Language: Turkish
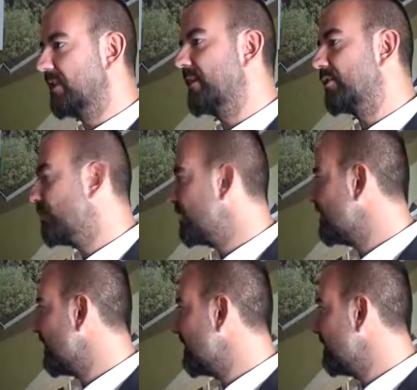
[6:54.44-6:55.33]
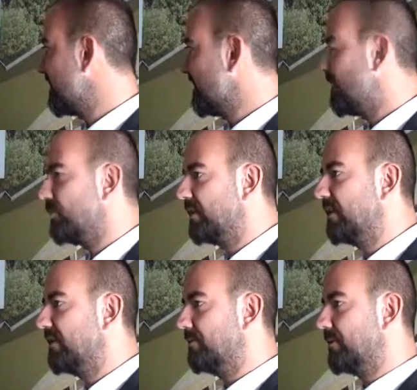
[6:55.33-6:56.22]
tabii Erguvan İnşaat'ın mesela orada
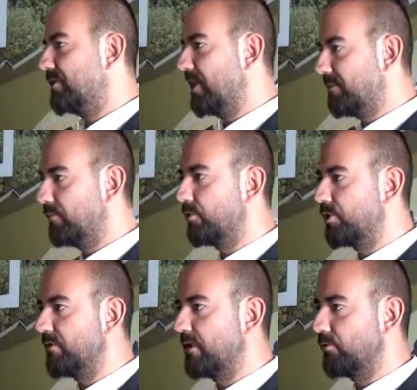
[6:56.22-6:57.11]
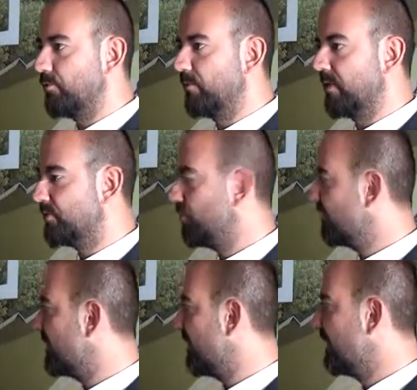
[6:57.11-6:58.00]
yine tek başına yaptığı proje vardı Kübahçe.
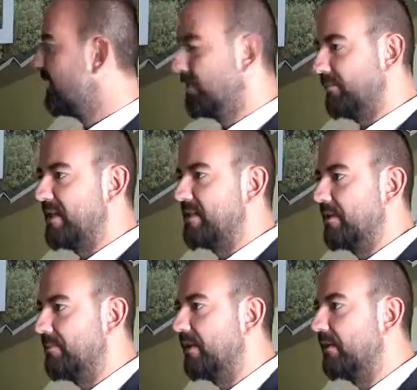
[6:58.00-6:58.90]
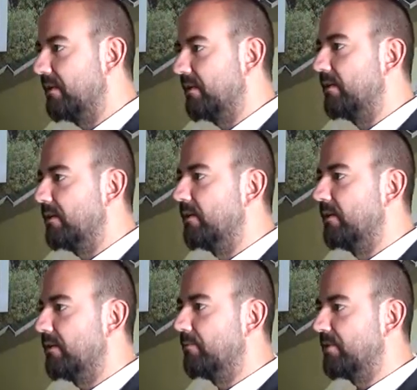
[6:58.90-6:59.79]
Onda da benzer bir e,
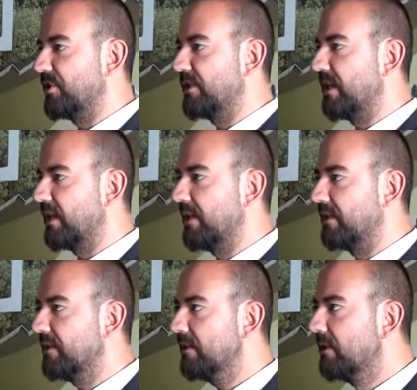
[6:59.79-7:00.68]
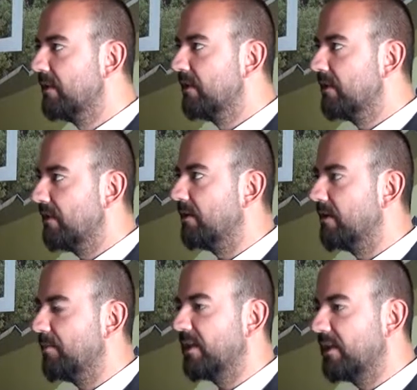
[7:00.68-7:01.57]
başarı yakalandı. E,
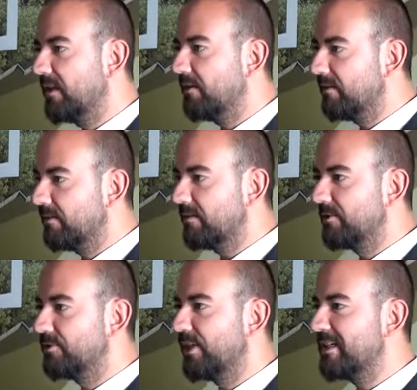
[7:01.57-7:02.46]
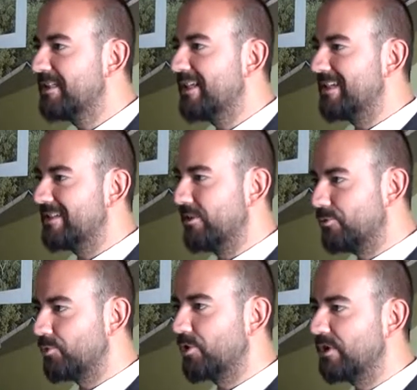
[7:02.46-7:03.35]
demek ki e, şanslıydı aslında.
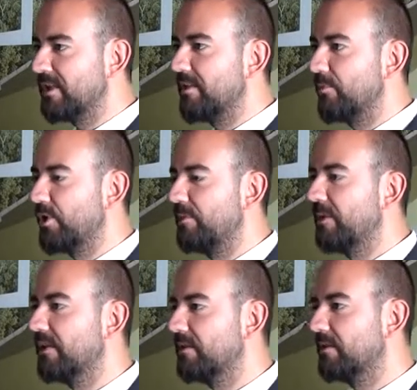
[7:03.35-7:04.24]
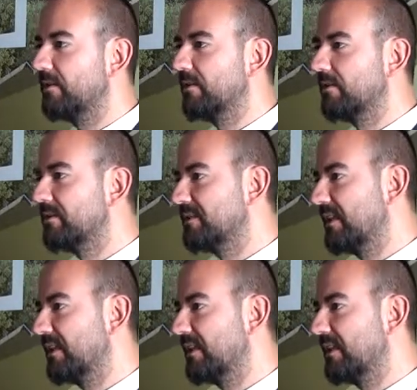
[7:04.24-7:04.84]
Üç projede de böyle bir e, hız